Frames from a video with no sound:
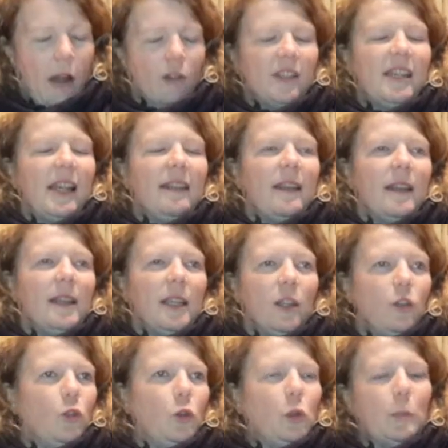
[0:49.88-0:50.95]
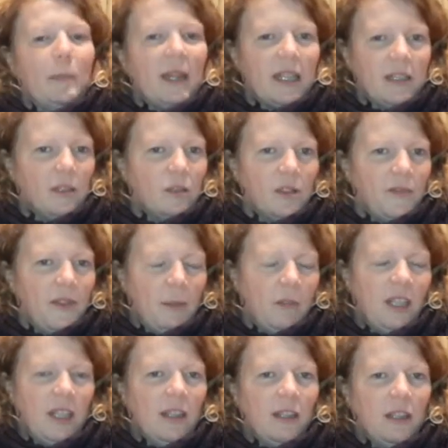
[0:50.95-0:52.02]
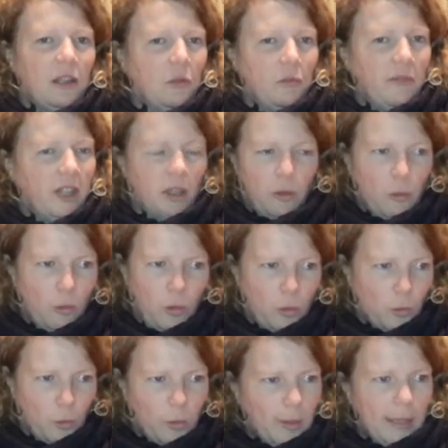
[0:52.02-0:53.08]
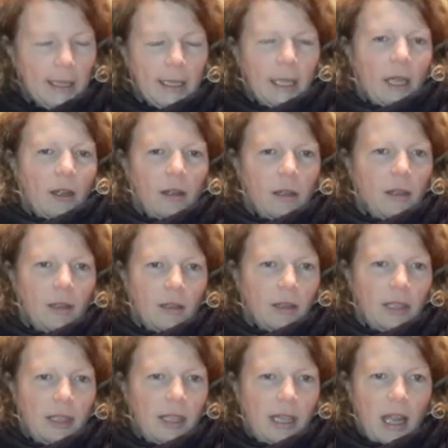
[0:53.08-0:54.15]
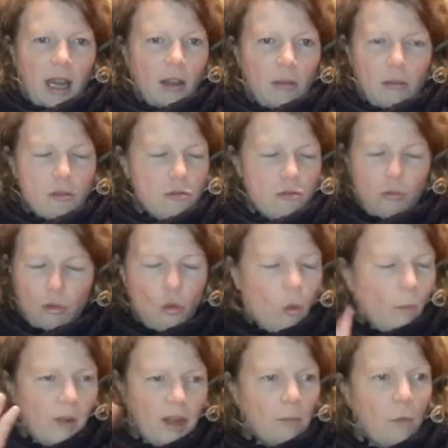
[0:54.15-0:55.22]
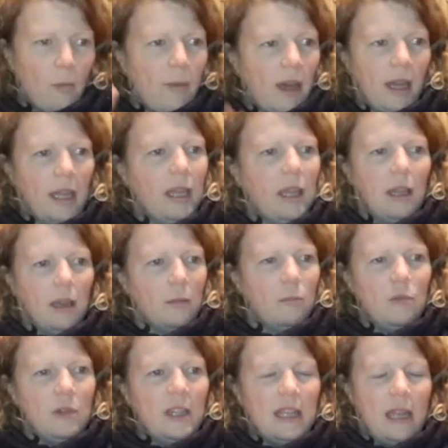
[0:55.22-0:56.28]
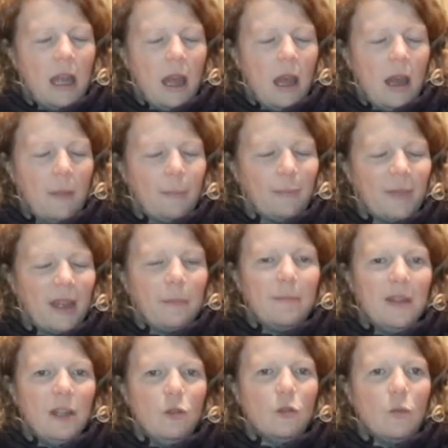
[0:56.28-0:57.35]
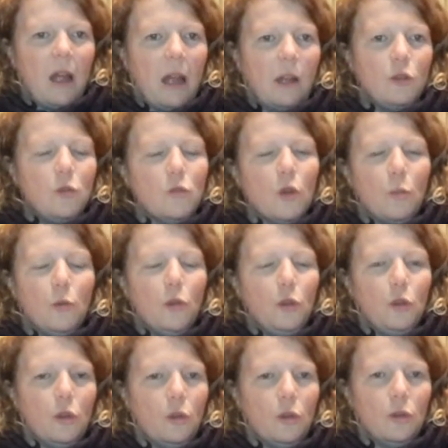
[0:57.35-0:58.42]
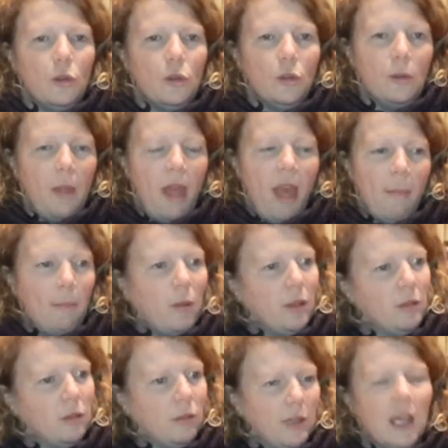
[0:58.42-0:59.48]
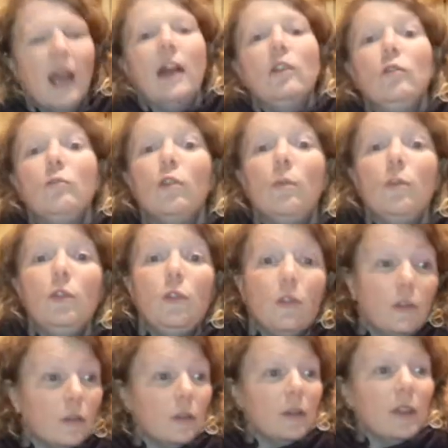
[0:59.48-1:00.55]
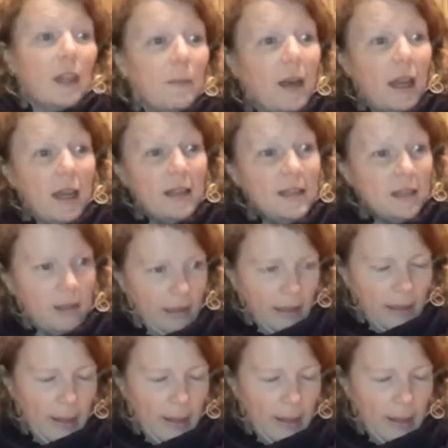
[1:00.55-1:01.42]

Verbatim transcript: Alors cette année, une présence féminine qui nous vient de Lyon, euh, qui elle, euh, complètement barrée, un, milieu, un, humour plutôt oui, un humour plutôt euh, cabaresque.